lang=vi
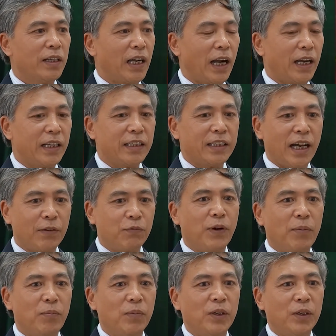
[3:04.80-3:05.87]
các cái sản
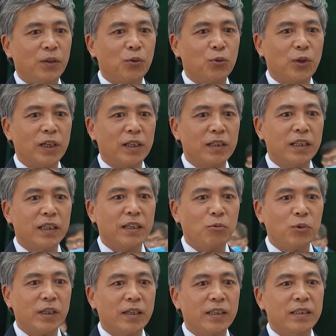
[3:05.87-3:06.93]
phẩm của người
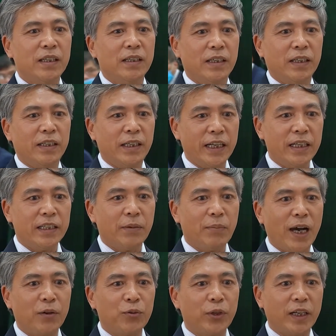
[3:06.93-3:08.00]
nông dân trên địa
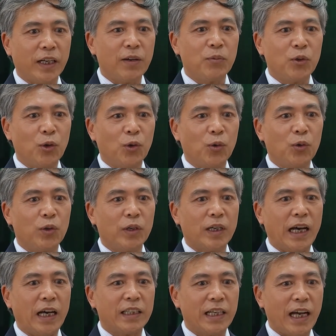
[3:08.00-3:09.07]
bàn huyện Cam Lộ
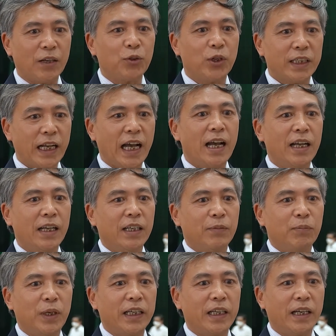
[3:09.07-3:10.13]
đã sản xuất ra
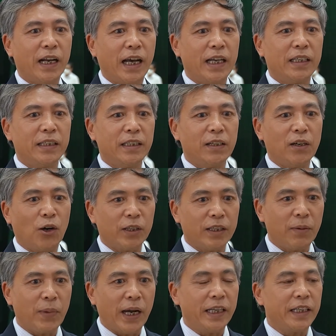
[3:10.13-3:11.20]
mà hiện nay chưa có
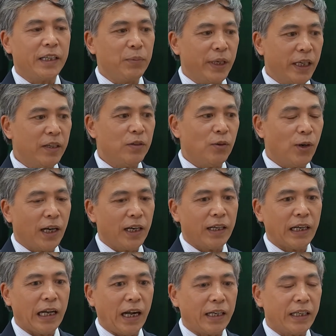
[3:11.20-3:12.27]
nhà máy chế biến hoặc
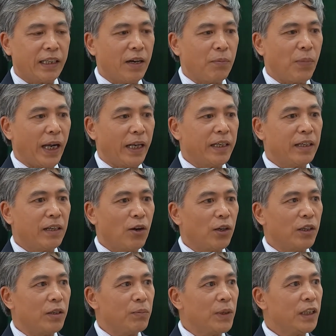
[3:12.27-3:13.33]
là các cái nhà máy đang còn
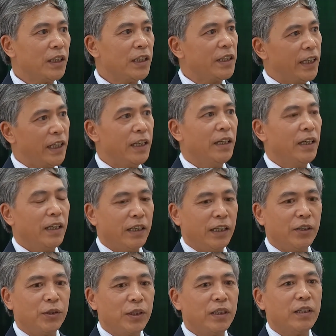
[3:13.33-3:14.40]
ở mức sơ chế.
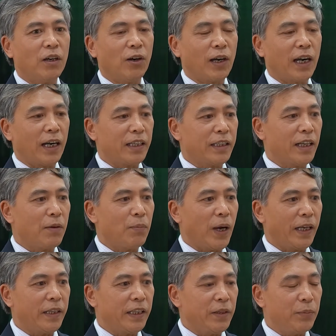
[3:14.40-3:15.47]
Nếu như có các cái nhà
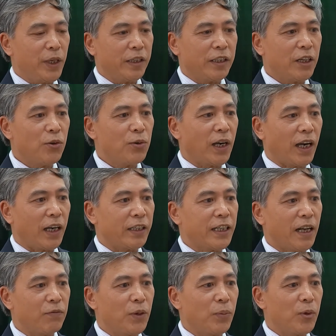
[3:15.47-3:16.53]
máy chế biến sâu các cái
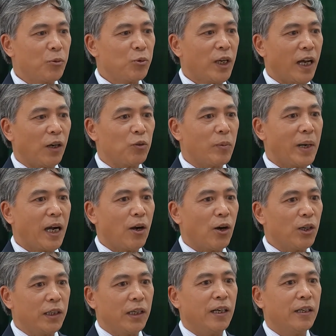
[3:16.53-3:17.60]
sản phẩm nông sản của bà
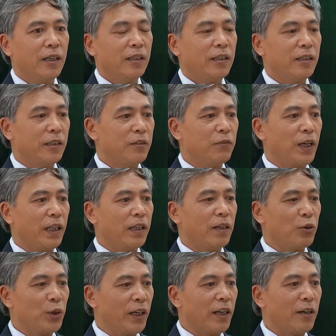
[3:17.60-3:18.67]
con nữa thì như vậy
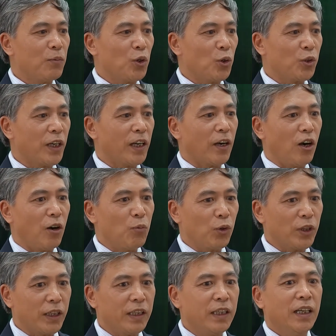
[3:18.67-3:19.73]
là huyện Cam Lộ sẽ có một
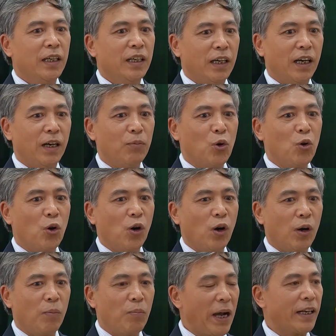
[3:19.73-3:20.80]
cái à,
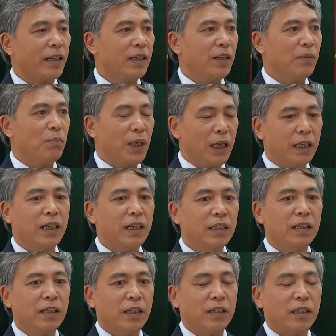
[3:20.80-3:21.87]
bộ mặt mới hơn
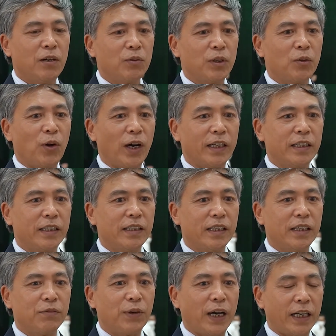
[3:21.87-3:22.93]
trong cái quá trình
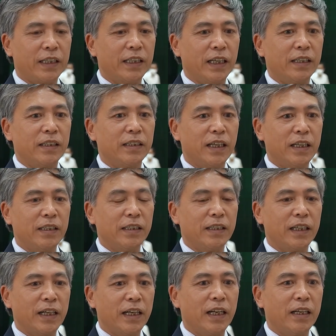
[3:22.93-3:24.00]
à, phát triển xây
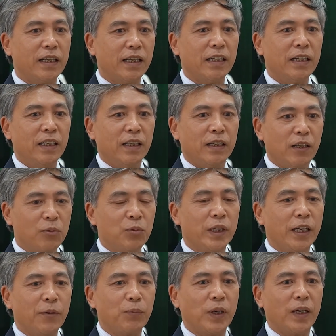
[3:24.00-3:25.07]
dựng cái nền à, nông
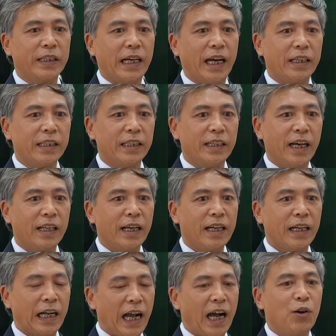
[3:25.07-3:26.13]
nghiệp à, giá trị gia
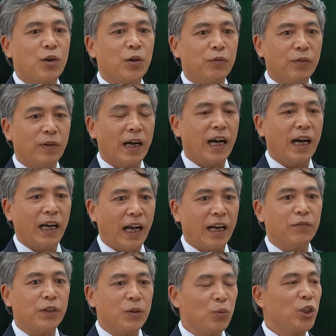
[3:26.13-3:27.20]
tăng cao và
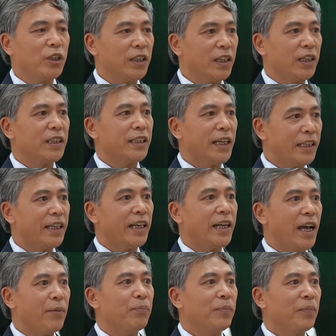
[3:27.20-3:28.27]
gắn với môi trường xanh sạch đẹp.